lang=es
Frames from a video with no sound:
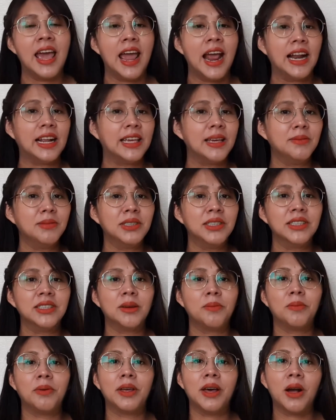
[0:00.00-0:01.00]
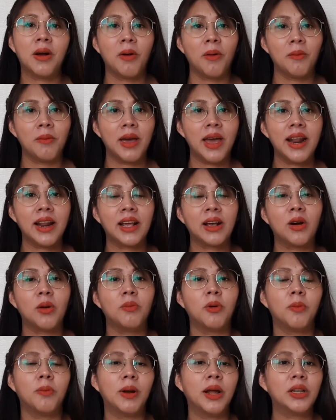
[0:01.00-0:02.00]
El kimchi se puede comer
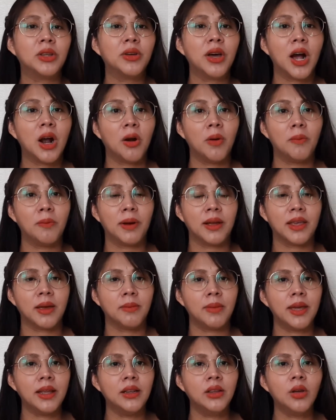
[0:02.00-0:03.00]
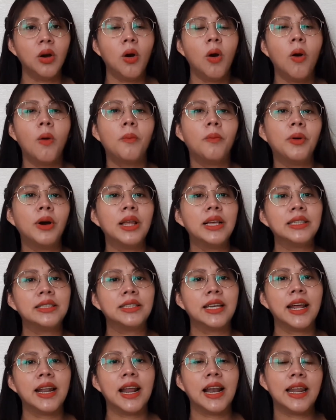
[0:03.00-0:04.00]
como plato de acompañamiento o puede
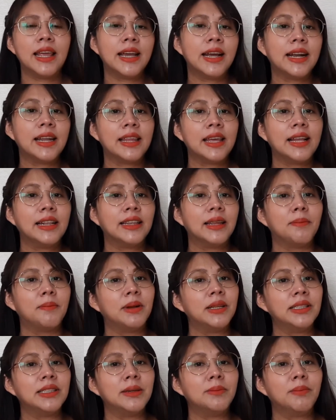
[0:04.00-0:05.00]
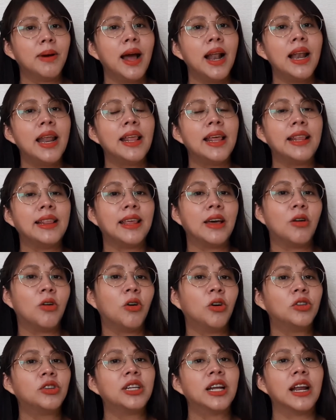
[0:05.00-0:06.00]
ser el ingrediente principal de
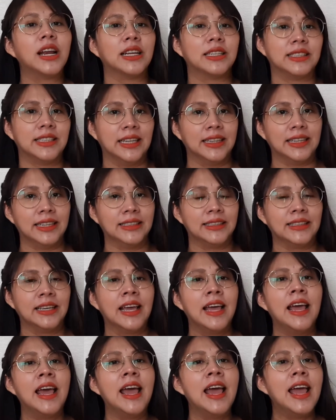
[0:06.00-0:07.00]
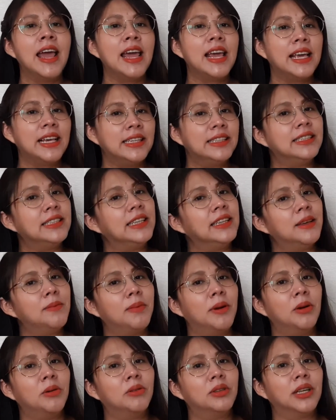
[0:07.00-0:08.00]
otras recetas. Y si te
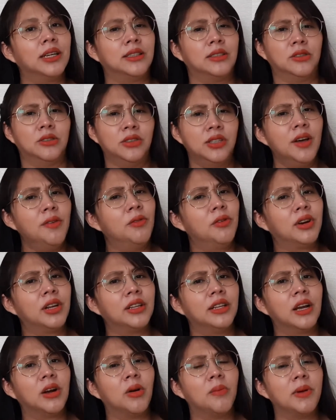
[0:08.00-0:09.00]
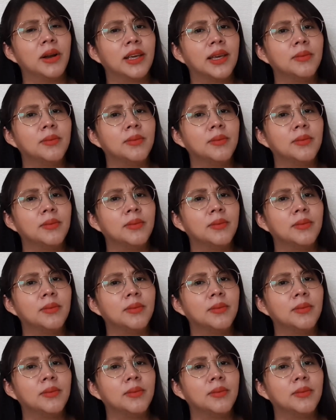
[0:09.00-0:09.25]
preguntas, ¿nos aburren de comer